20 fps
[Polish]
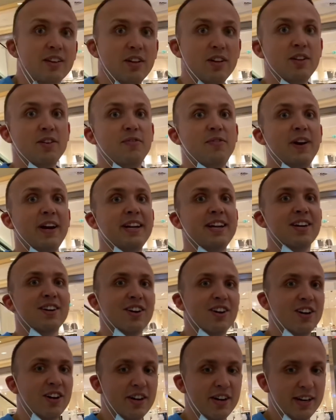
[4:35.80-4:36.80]
No fajny
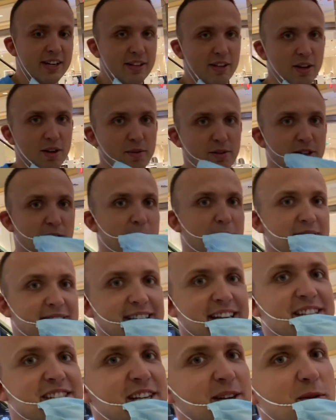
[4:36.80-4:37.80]
kolorek, to do
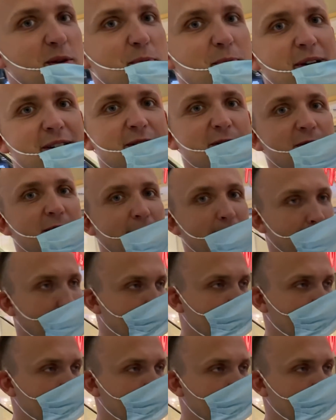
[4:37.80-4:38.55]
maseczki mi pasuje.